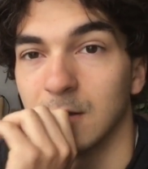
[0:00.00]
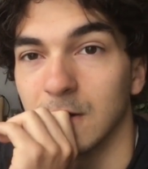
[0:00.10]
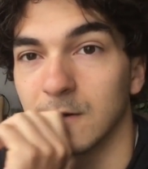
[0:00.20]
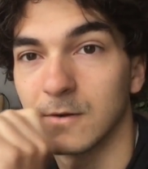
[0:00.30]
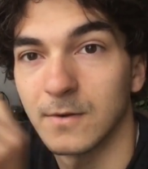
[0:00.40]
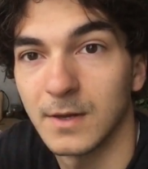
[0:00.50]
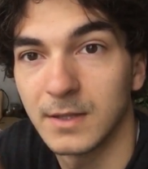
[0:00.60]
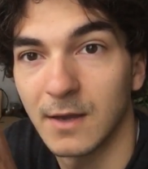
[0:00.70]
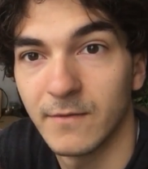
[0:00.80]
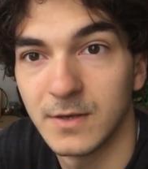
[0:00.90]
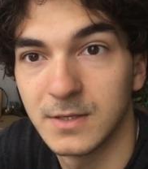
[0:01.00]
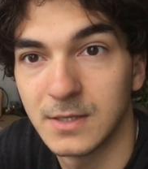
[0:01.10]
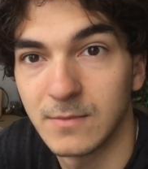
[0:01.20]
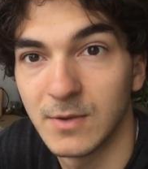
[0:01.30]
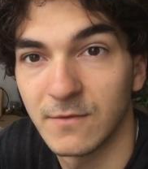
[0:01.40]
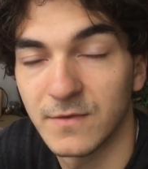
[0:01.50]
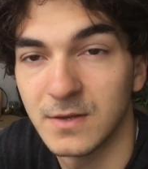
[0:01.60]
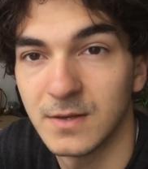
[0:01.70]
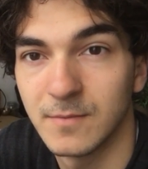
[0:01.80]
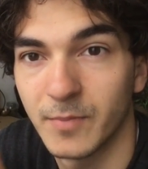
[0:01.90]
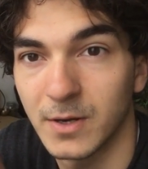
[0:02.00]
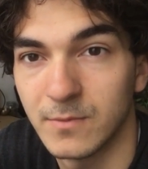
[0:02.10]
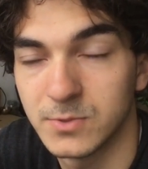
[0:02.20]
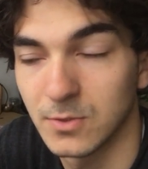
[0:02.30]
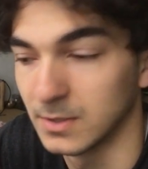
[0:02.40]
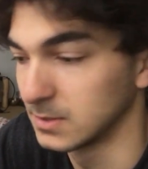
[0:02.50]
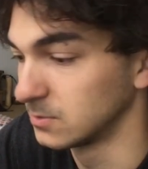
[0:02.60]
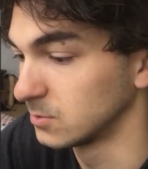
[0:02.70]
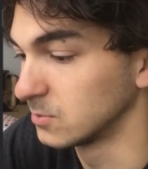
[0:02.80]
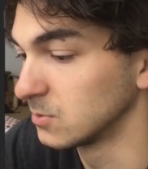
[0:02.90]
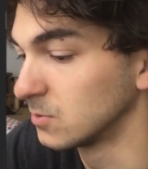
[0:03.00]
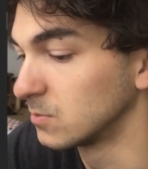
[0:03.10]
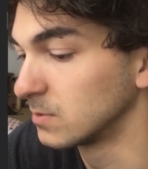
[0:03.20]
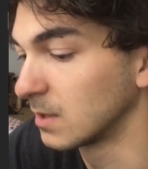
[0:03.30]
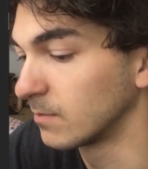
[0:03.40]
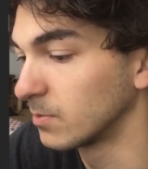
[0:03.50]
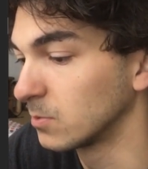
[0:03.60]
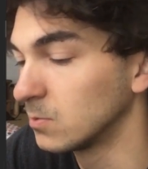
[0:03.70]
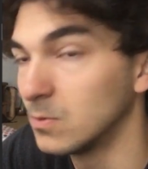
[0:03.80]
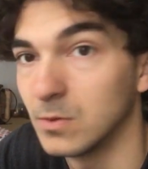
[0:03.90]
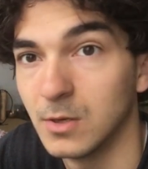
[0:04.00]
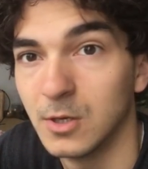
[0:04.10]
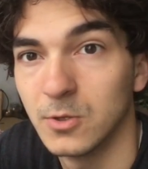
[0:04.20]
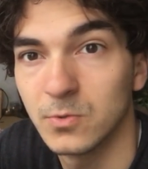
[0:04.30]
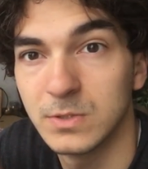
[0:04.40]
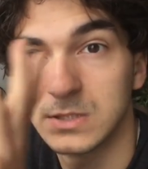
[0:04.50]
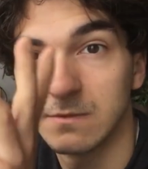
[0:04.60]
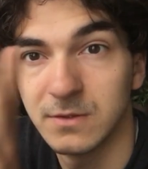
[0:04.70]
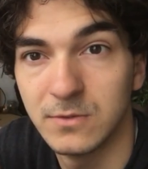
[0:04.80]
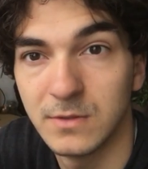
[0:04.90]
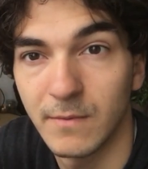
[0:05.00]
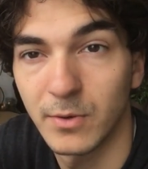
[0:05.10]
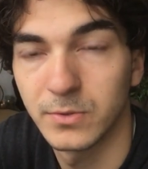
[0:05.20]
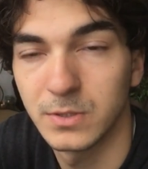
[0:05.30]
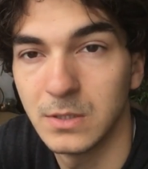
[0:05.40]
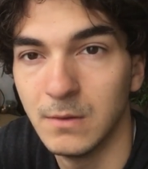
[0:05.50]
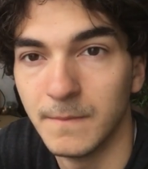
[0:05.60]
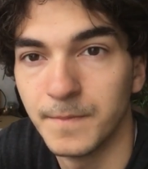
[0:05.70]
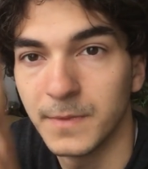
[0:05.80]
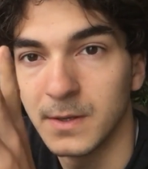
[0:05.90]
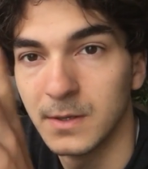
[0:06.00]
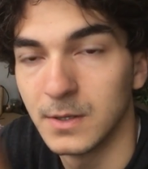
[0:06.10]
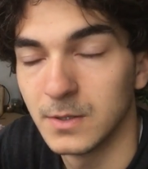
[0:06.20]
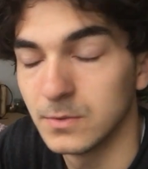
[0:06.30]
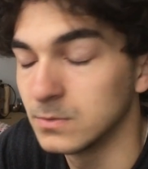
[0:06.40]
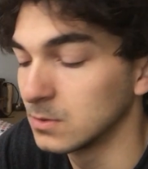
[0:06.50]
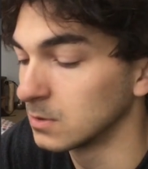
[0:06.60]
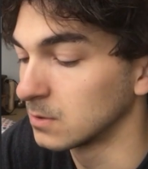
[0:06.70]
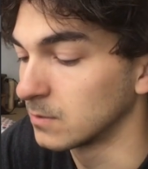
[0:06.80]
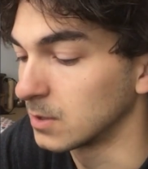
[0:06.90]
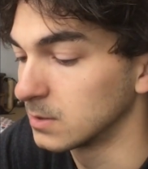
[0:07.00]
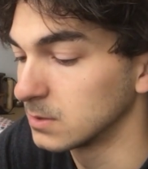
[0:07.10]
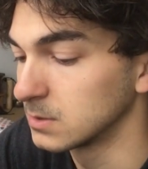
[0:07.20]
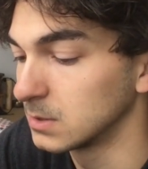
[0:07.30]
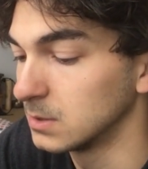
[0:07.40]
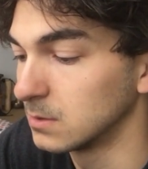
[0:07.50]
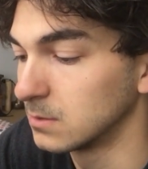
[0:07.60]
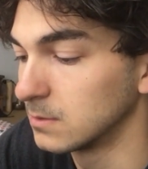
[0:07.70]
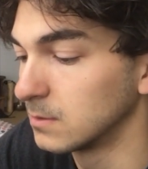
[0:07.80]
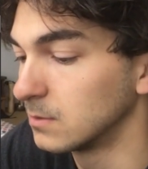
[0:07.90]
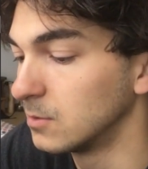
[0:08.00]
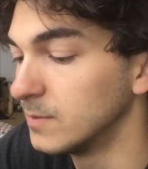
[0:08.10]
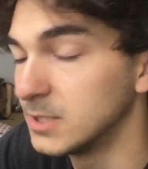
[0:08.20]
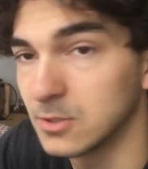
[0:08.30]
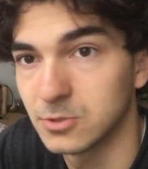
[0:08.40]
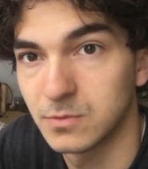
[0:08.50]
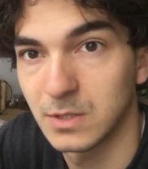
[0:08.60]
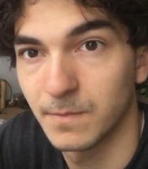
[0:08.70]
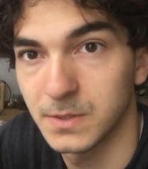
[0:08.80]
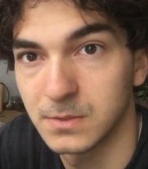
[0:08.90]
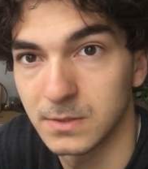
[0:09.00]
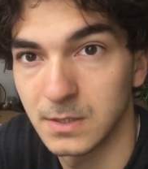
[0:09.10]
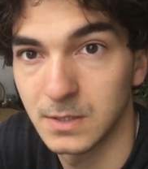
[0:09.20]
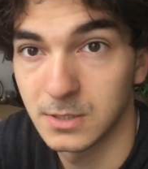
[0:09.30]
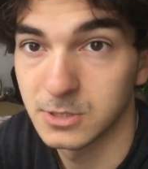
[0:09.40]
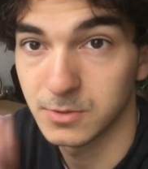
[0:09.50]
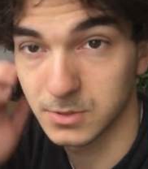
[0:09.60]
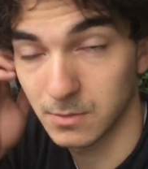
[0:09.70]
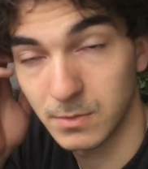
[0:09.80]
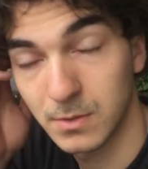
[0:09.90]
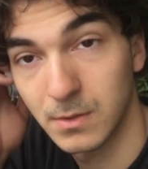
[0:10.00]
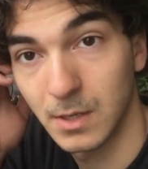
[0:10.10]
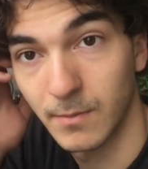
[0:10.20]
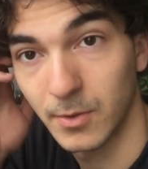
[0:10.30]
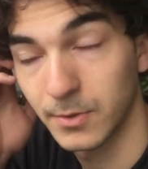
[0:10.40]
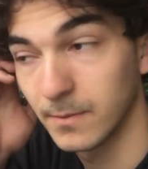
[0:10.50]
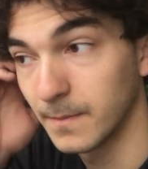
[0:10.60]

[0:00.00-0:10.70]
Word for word: un travail qui est bien fait et pas comme sur les réseaux sociaux où on a un peu tout, tous les avis de n'importe qui. Donc euh, voilà, c'est euh, le média je voulais te présenter qui je semble euh, important.